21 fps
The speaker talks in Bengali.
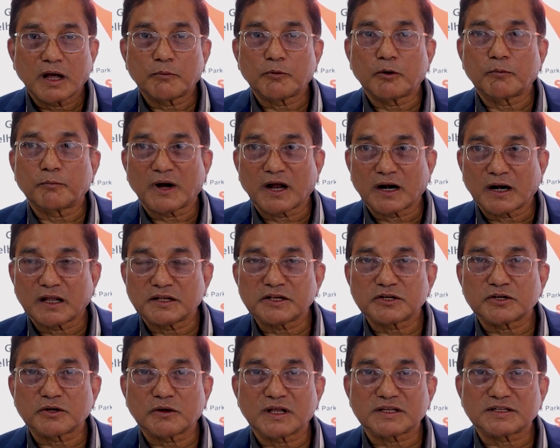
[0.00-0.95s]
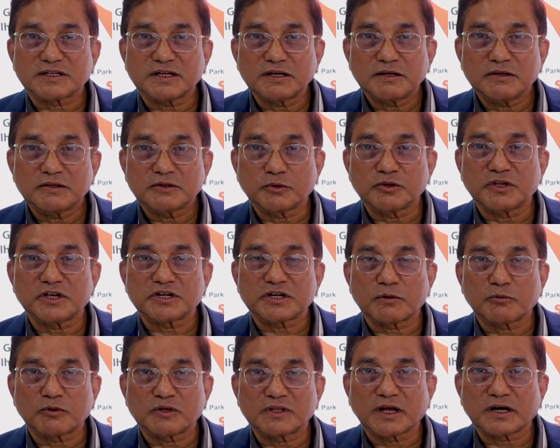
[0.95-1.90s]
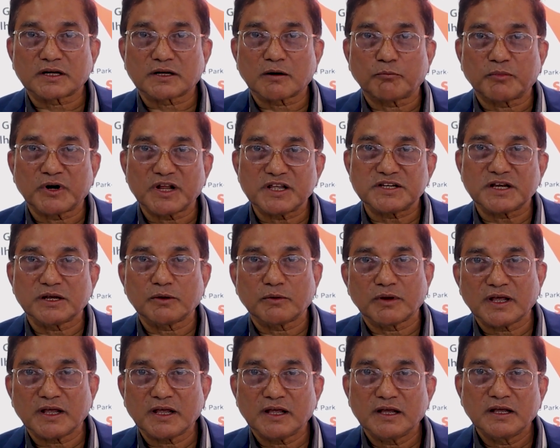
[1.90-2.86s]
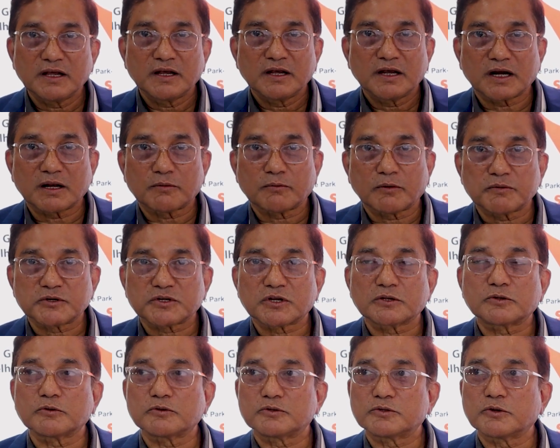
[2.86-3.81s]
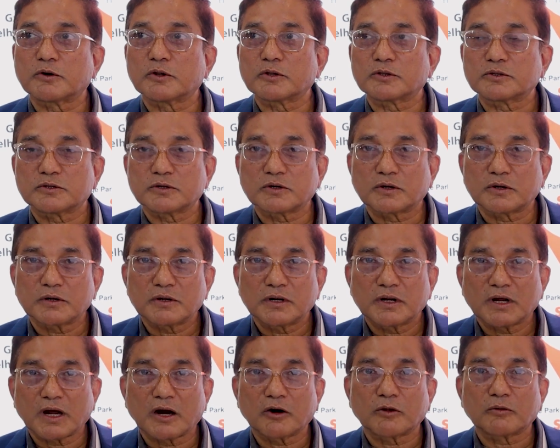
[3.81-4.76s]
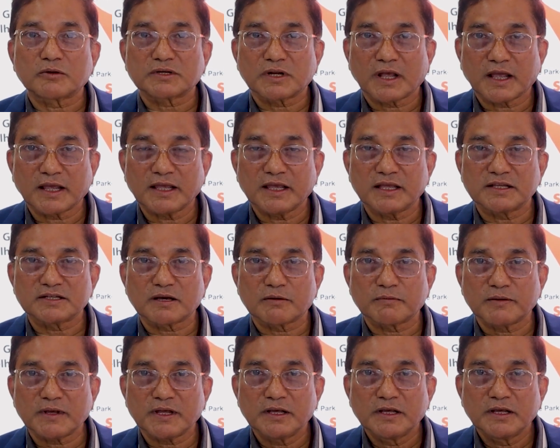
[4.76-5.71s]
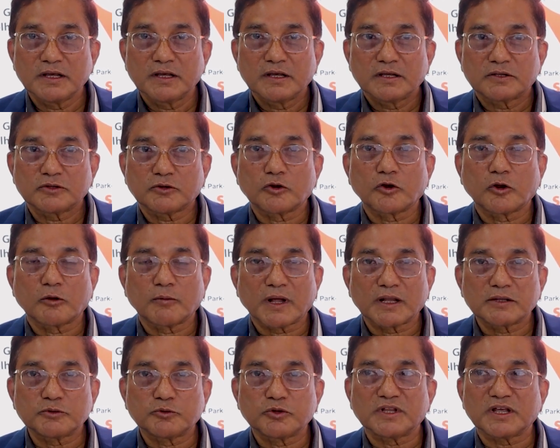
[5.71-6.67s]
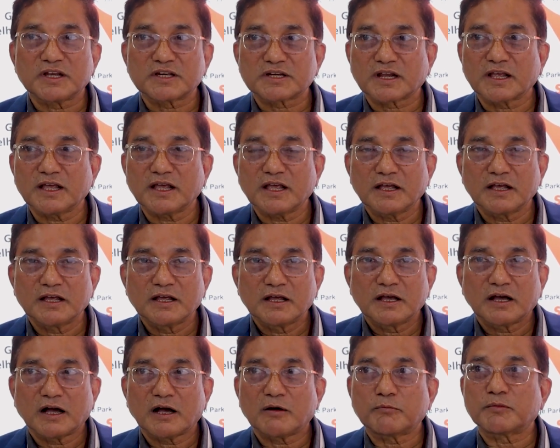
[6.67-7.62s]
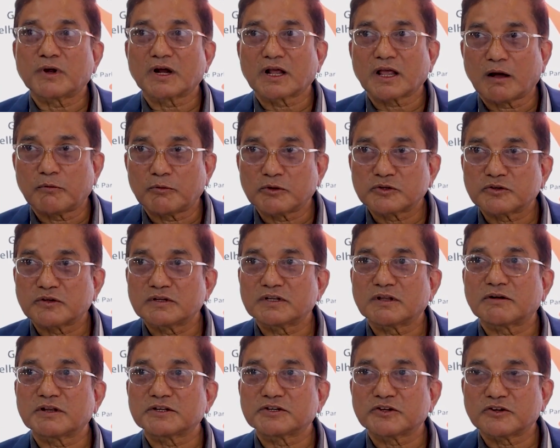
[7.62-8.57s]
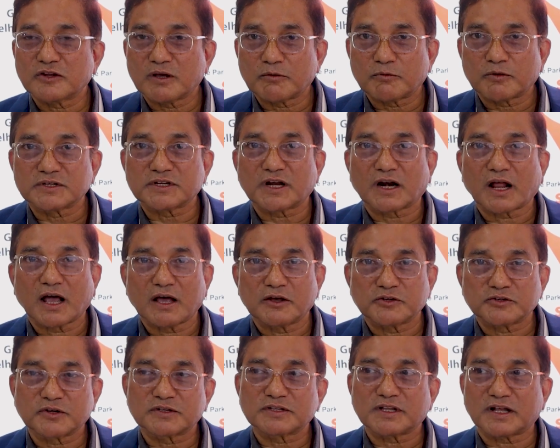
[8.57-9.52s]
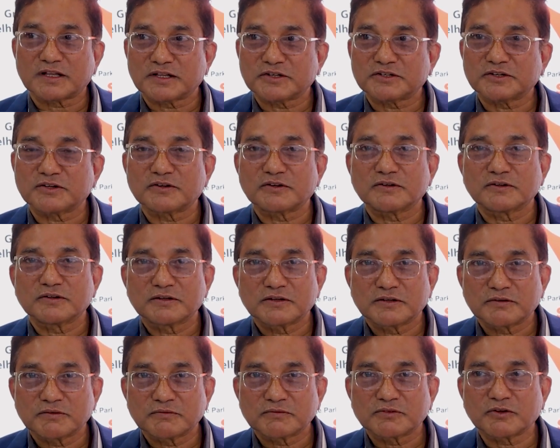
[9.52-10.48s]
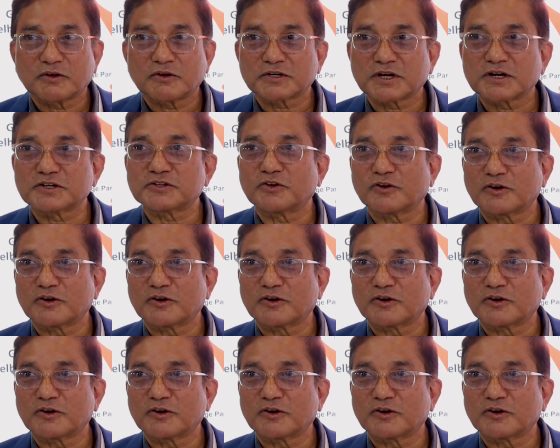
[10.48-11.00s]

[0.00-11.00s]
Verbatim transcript: এবং বাংলাদেশেও আছেন দু দেশের মধ্যে একটা ব্রিজিং হয়ে এটা ভবিষ্যতে উত্তরোত্তর আরও এগিয়ে যাবে ধন্যবাদ দুই দেশকে আপনাকে আমন্ত্রণ দেওয়ার জন্য এবং যারা আয়োজক তাদের জন্য অশেষ